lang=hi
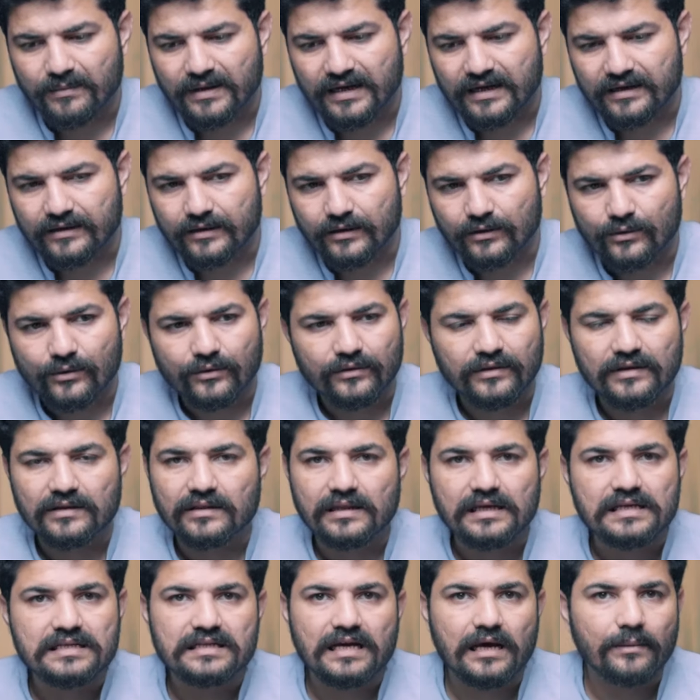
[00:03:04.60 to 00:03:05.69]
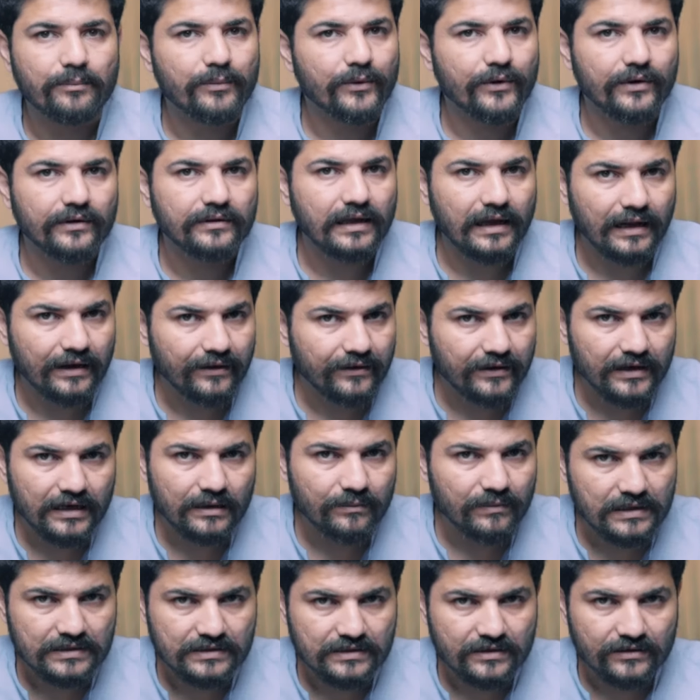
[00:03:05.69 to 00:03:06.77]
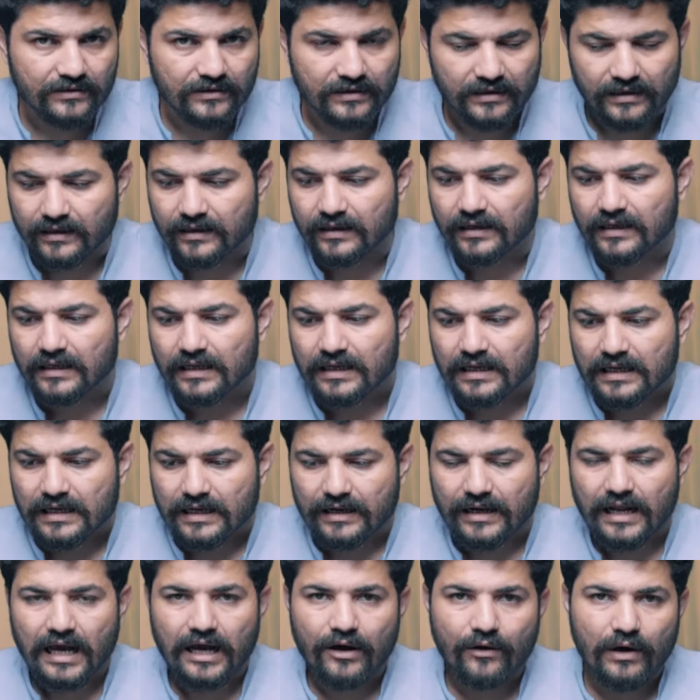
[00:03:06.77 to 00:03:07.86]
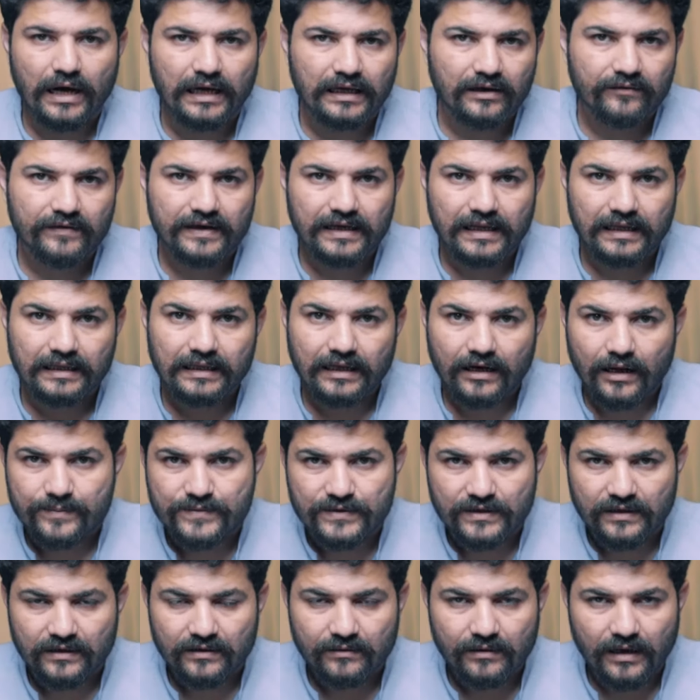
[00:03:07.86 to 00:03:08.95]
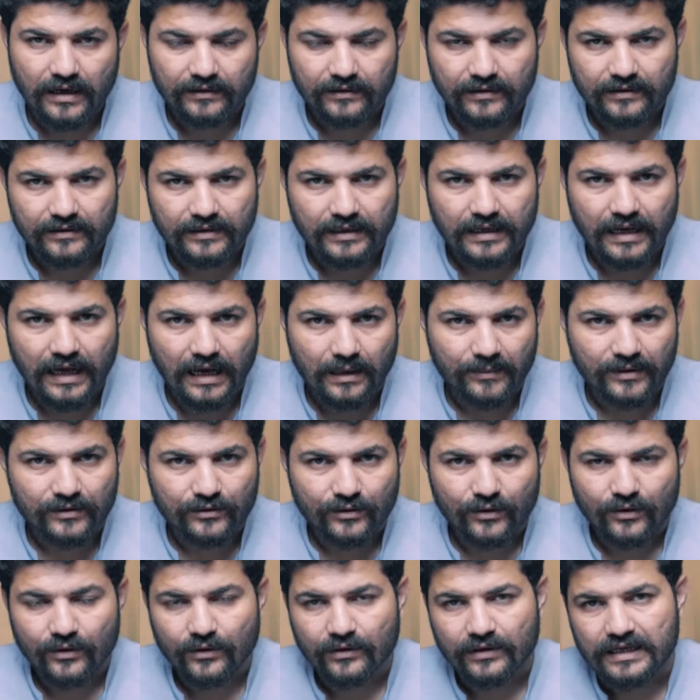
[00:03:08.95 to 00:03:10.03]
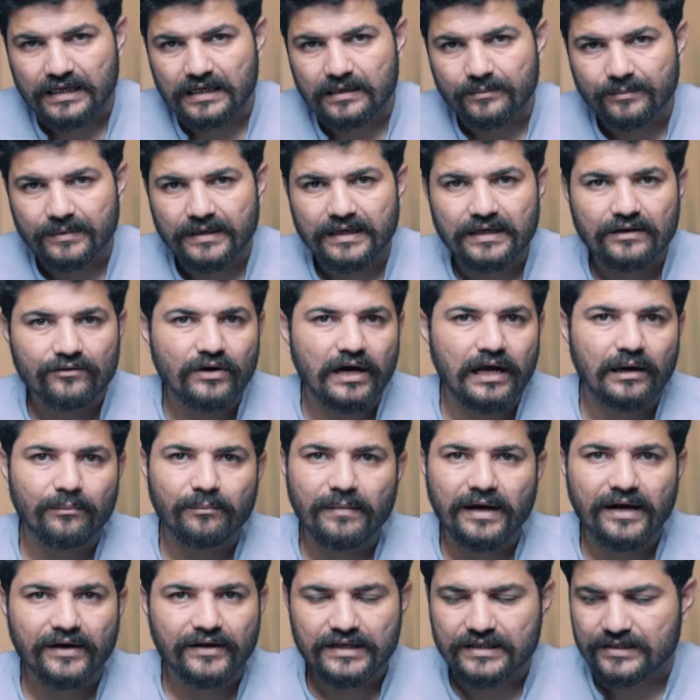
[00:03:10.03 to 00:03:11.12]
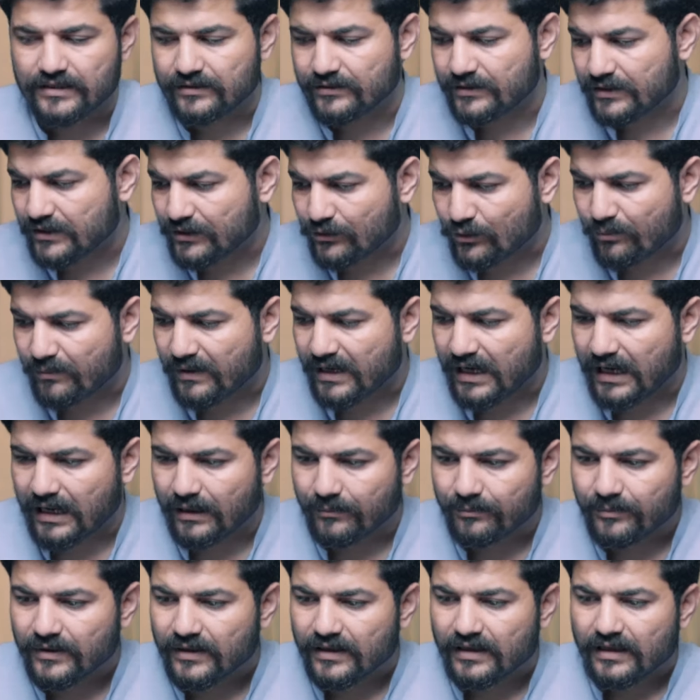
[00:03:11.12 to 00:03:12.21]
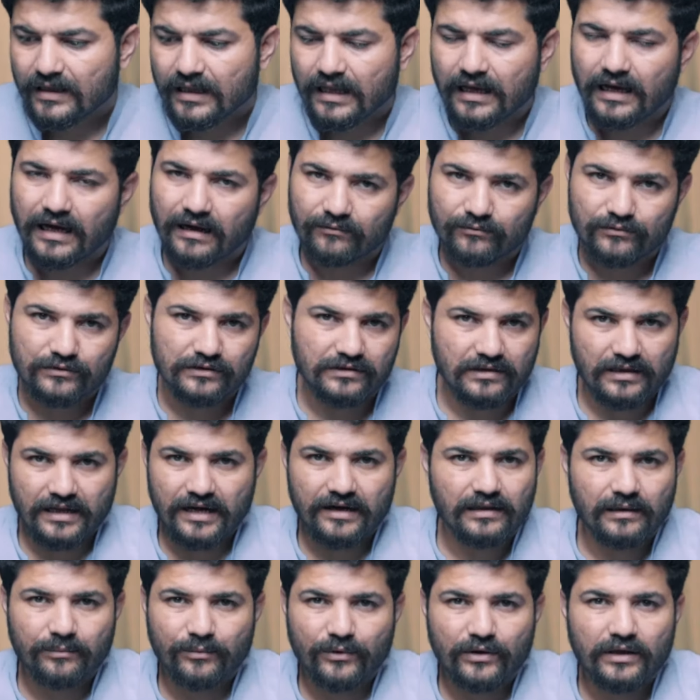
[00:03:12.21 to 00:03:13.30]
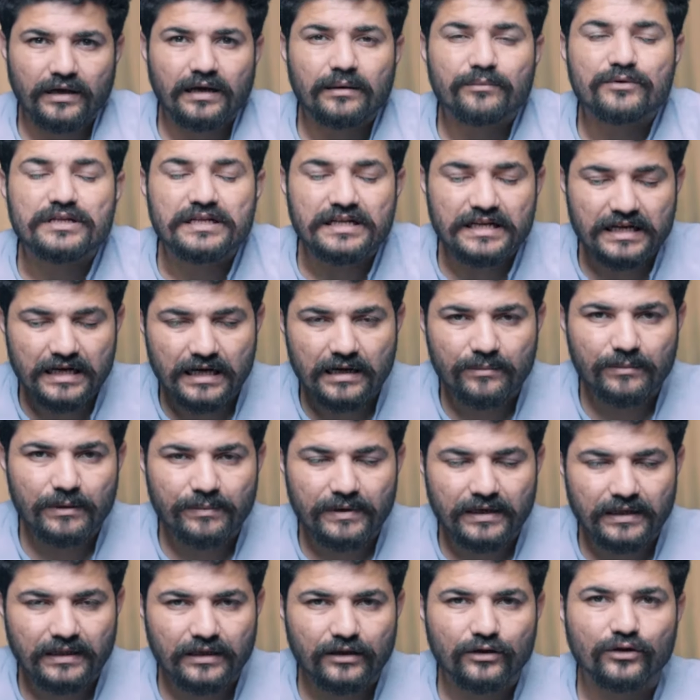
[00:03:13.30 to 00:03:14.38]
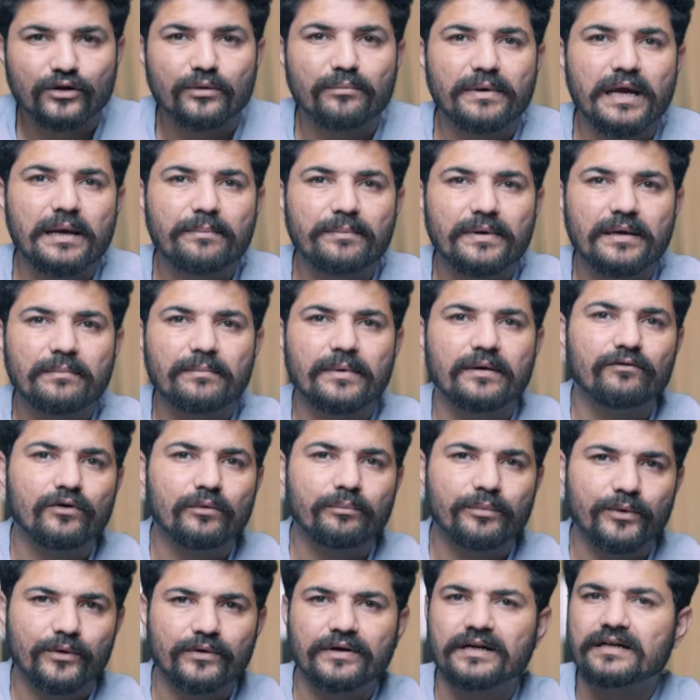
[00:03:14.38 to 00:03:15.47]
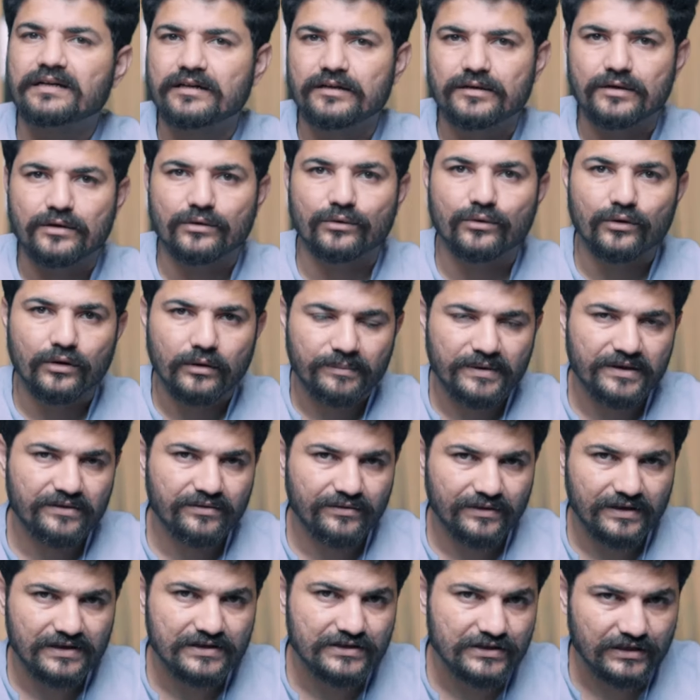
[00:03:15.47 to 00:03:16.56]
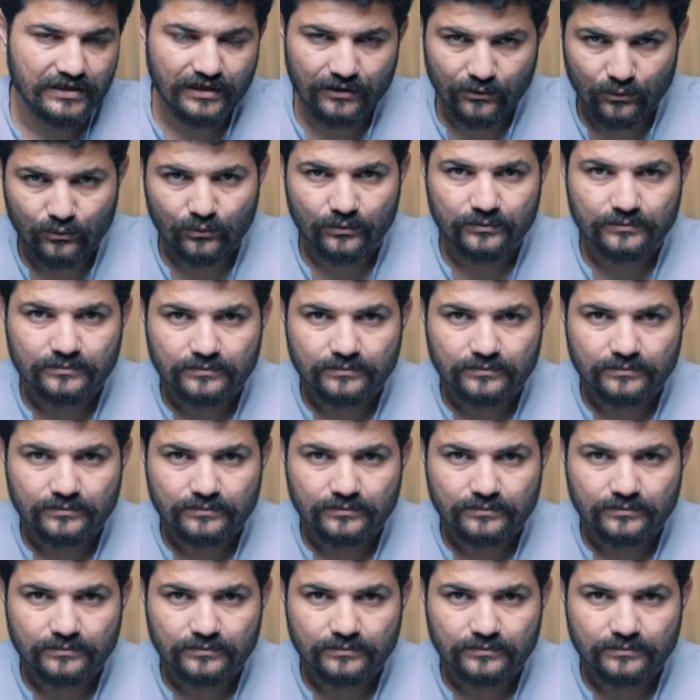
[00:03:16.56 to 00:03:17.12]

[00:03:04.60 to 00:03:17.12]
मैंने टिकटॉक से तीन चार प्रोडक्ट्स ऑलरेडी परचेज़ किए हैं नाव आई एम एन अदर ऑप्शन अदर देन अमेज़ोन ई बे वालमार्ट डी टी सी तो मैं अब लेट सपोज अगर मुझे नीड भी पड़ती है तो मे बी मैं वो प्रोडक्ट टिकटॉक पे सर्च करूँ